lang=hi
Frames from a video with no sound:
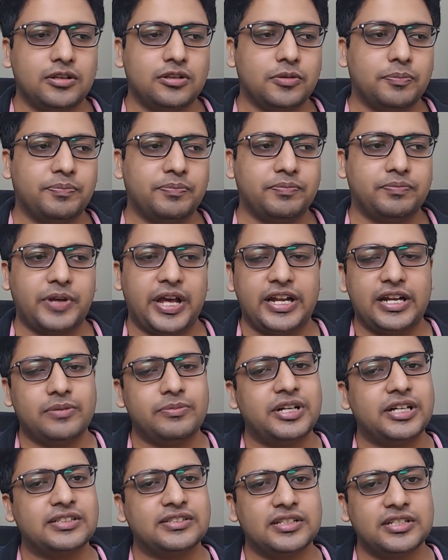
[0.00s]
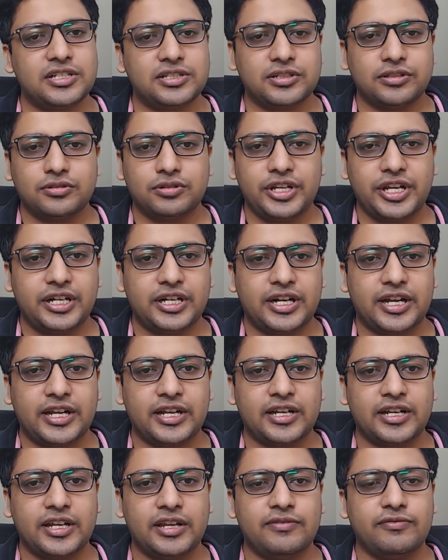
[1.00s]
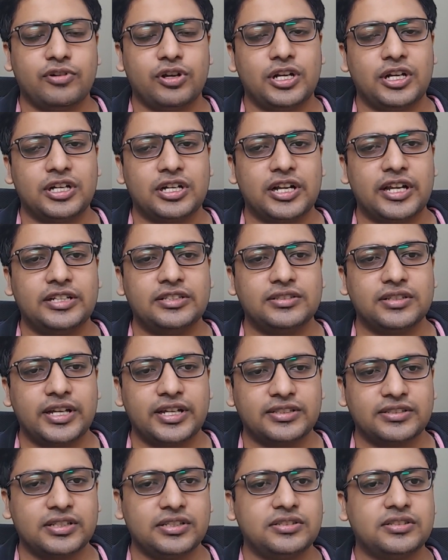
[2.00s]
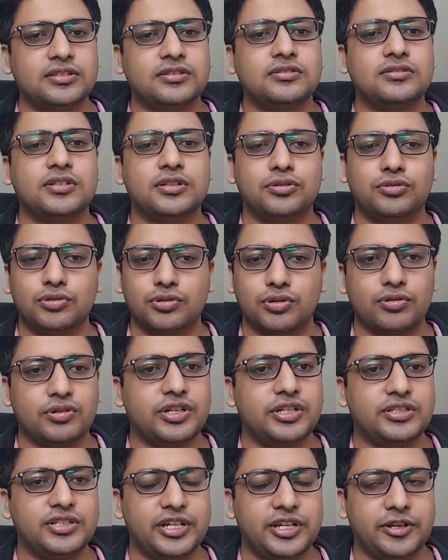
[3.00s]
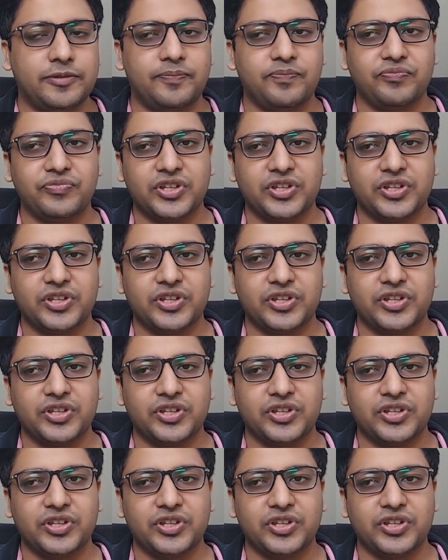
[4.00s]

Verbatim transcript: तो पहला मेरा सजेशन तो ये रहेगा कि वॉलेट लाइन एक्सटेंशन ज़रूर होने चाहिए